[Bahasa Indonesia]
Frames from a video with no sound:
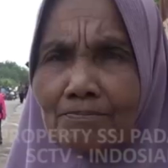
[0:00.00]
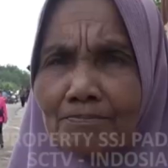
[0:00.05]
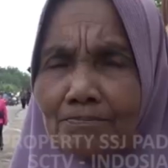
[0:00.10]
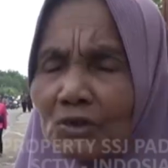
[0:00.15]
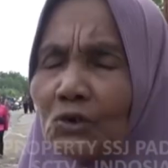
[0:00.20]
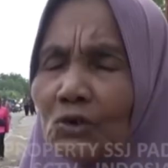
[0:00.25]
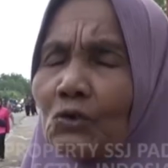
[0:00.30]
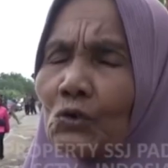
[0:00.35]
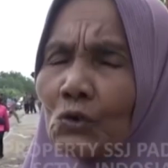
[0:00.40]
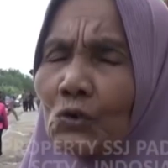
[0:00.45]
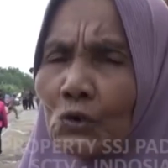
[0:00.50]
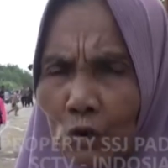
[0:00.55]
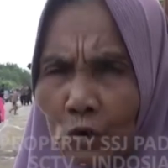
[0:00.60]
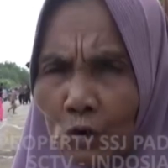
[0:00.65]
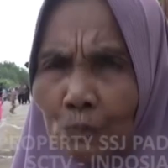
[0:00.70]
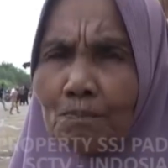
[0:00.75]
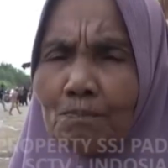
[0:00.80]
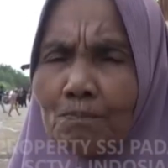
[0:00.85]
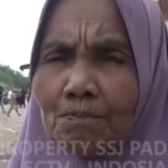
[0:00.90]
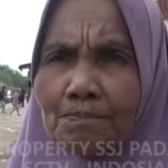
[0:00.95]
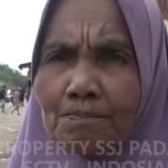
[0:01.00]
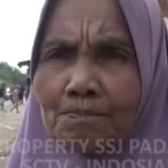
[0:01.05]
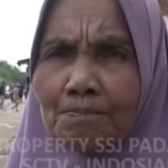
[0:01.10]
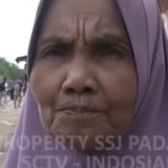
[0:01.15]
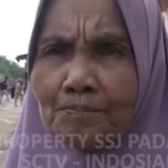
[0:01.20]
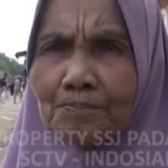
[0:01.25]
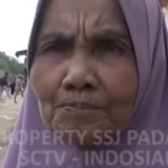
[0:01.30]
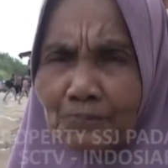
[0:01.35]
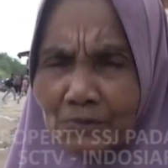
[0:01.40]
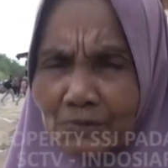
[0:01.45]
Selama ini
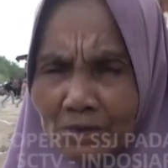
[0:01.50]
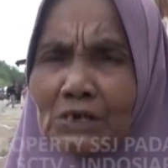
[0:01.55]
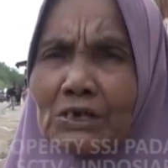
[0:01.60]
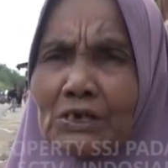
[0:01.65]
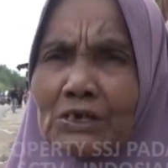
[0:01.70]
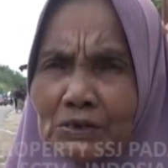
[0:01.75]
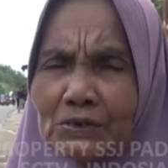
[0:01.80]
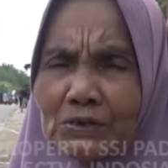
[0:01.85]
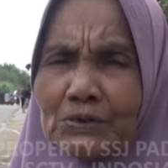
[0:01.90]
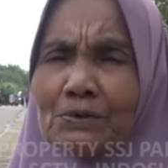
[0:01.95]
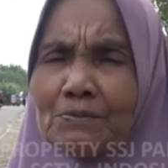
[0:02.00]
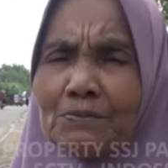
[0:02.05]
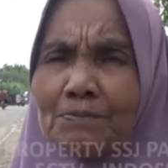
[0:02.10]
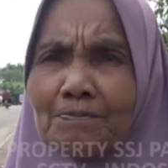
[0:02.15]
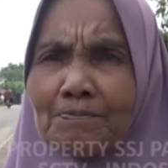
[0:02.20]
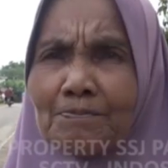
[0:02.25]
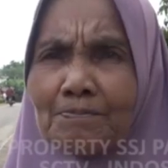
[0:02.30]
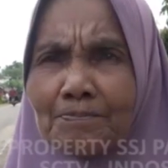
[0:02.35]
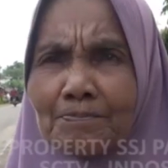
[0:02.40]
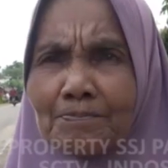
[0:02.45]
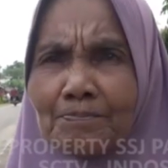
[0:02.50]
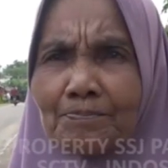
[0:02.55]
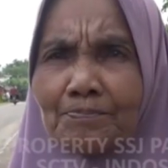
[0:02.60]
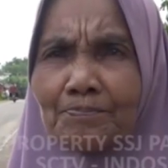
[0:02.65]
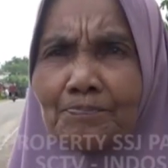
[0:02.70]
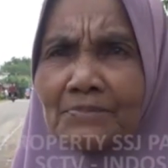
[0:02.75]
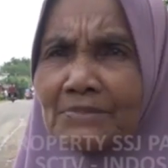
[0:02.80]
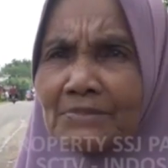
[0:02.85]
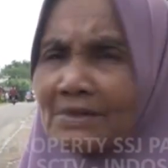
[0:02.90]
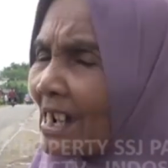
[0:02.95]
cukup ya Bu ya? Iya, cukup. Nggak ada
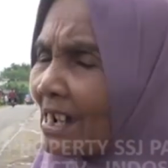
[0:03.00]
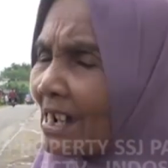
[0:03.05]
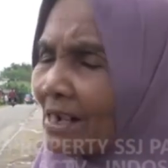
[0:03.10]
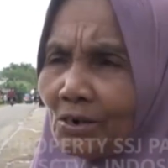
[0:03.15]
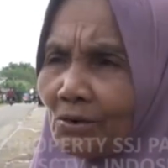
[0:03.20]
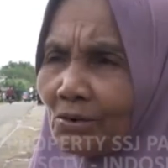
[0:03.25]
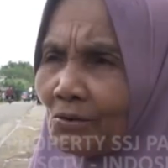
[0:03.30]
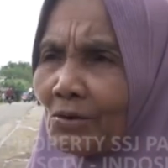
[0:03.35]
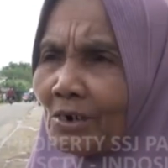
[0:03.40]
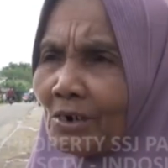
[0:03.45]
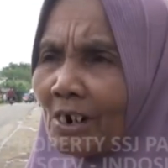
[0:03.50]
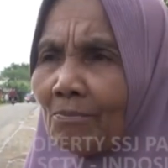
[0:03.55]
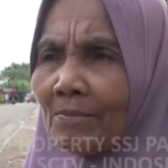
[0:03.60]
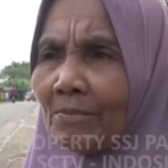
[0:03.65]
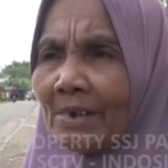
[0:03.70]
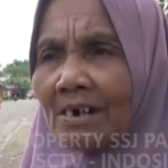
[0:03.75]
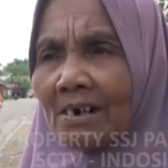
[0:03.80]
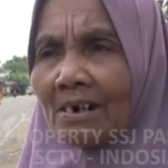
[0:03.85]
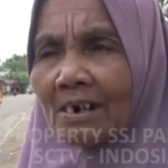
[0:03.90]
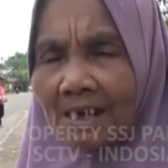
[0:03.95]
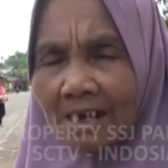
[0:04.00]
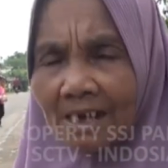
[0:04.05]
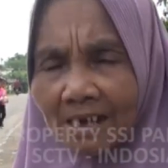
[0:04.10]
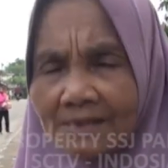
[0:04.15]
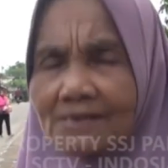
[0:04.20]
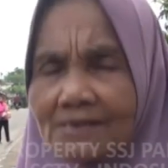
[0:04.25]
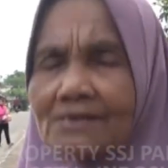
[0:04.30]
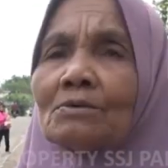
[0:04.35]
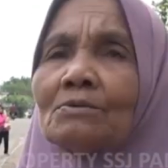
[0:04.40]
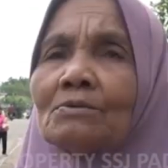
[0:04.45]
kurang makanan. Nggak ada kurang
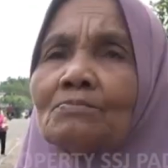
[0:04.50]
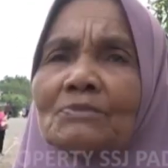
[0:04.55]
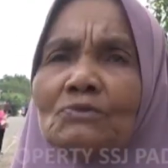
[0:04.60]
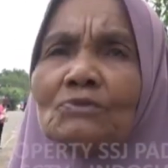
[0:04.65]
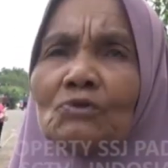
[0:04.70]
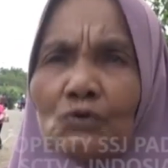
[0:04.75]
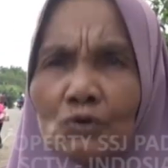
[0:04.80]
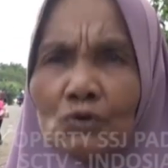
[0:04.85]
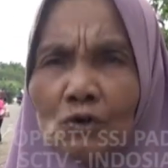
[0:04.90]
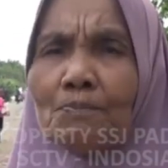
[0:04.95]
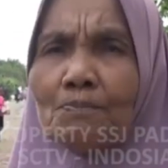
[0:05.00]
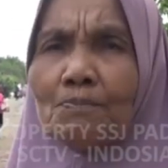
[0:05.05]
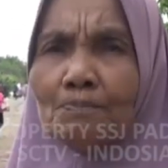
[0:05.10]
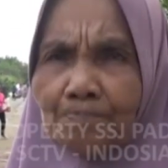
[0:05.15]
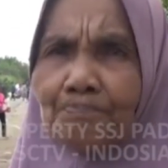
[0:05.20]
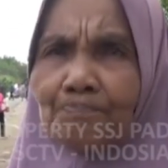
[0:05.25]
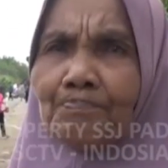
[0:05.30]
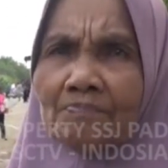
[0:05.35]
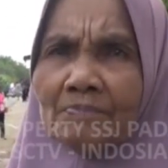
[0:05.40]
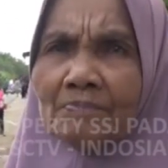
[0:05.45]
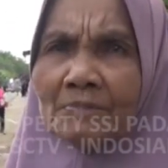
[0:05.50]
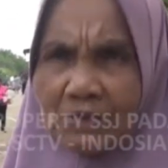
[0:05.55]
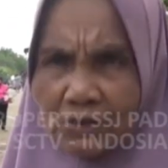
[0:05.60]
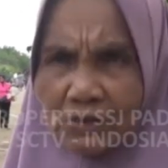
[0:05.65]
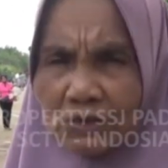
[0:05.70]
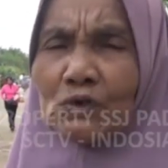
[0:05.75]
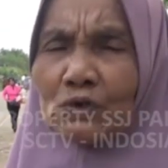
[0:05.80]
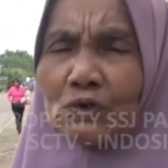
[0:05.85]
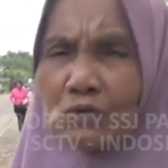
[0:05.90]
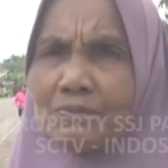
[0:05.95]
beras, berapa cukup
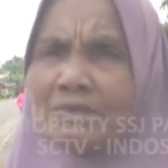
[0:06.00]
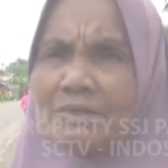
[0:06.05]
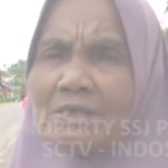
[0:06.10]
semuanya cukup ya bu